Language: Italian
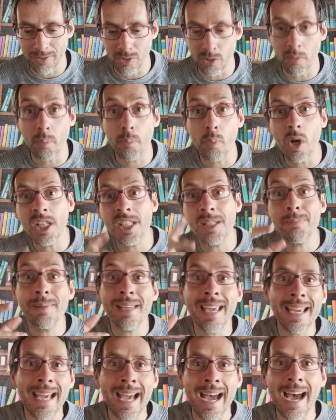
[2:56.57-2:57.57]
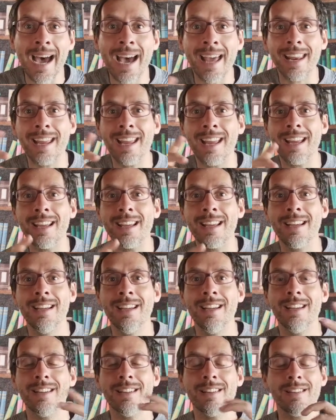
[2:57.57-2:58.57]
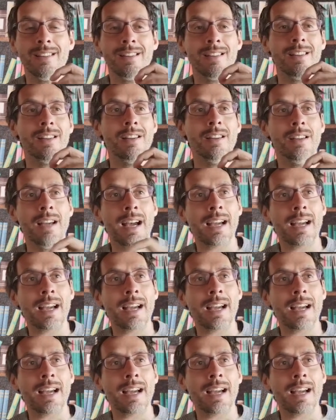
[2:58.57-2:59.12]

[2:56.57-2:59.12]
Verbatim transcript: dove puoi spiegare eh,